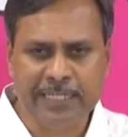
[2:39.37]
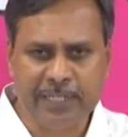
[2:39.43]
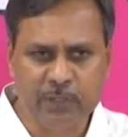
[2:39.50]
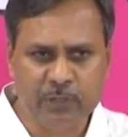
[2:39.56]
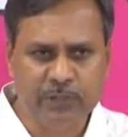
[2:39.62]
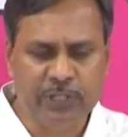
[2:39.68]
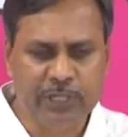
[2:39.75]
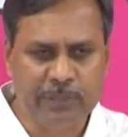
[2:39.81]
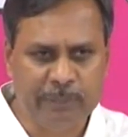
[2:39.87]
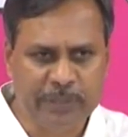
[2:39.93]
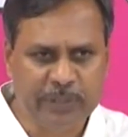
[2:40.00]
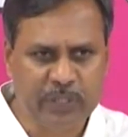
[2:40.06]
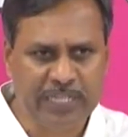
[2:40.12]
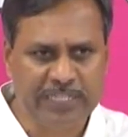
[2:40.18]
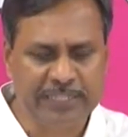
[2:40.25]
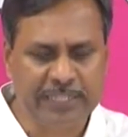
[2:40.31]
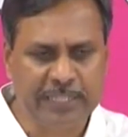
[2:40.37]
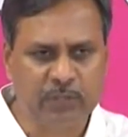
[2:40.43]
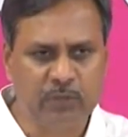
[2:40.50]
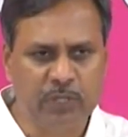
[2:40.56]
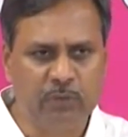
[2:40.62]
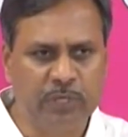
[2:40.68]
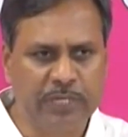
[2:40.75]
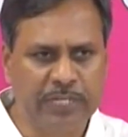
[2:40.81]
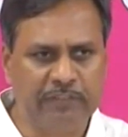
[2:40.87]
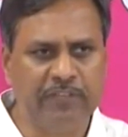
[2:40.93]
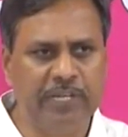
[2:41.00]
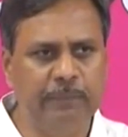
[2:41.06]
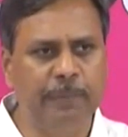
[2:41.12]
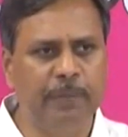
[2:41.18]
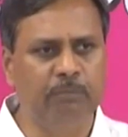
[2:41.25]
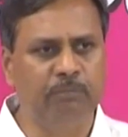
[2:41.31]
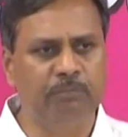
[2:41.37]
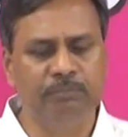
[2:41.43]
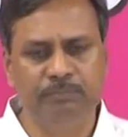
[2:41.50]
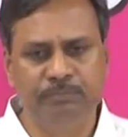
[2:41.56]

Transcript: నిరుద్యోగ మిత్రులందరికీ కూడా ఒకటే విన్నపం